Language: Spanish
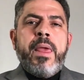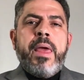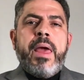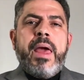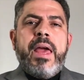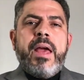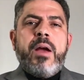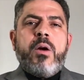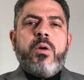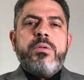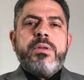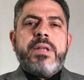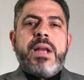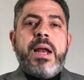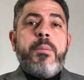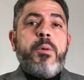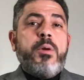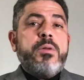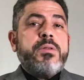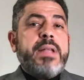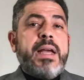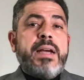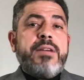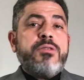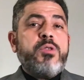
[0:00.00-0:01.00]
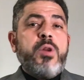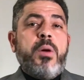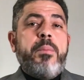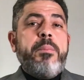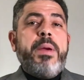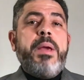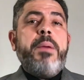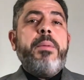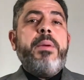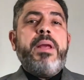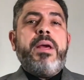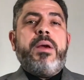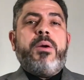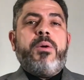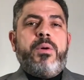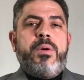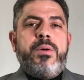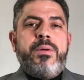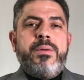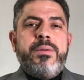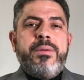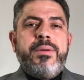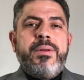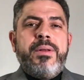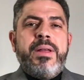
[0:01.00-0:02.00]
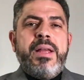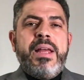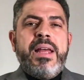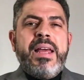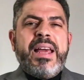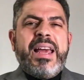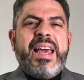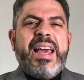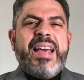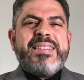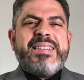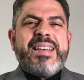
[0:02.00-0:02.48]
encontramos textos bíblicos que